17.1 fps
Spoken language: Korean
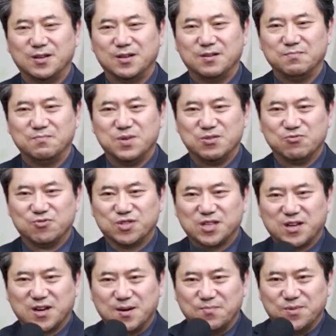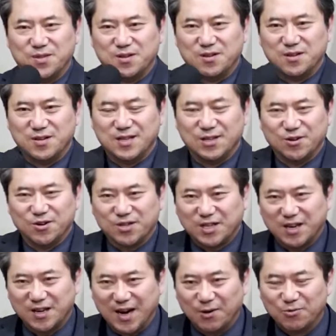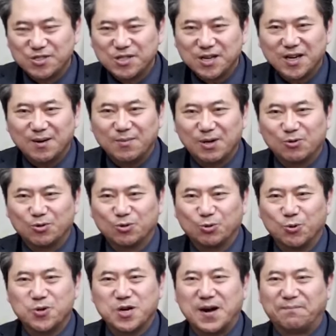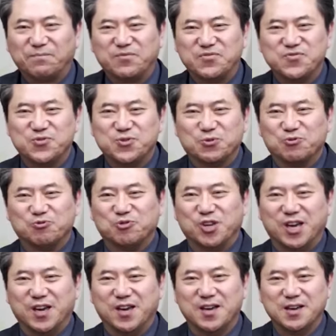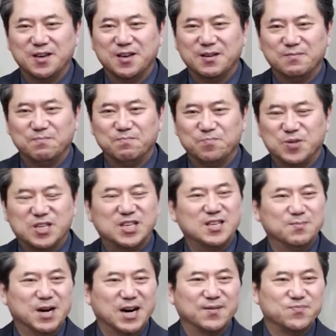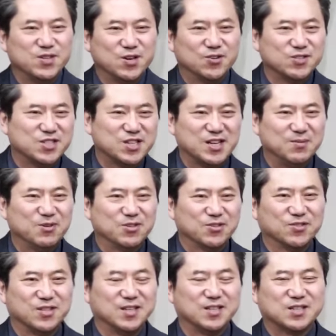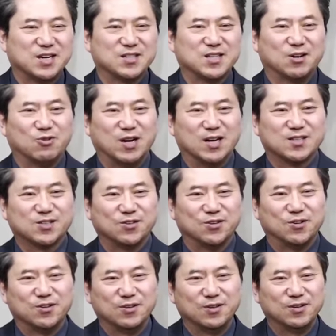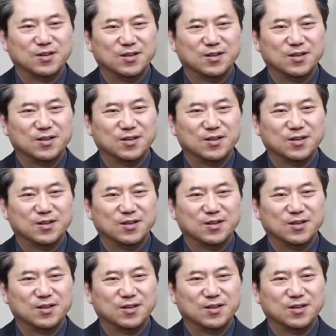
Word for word: 미국 사람들 이렇게 나온 사람하고 똑같은 종류의 비만형 질병들이 찾아와서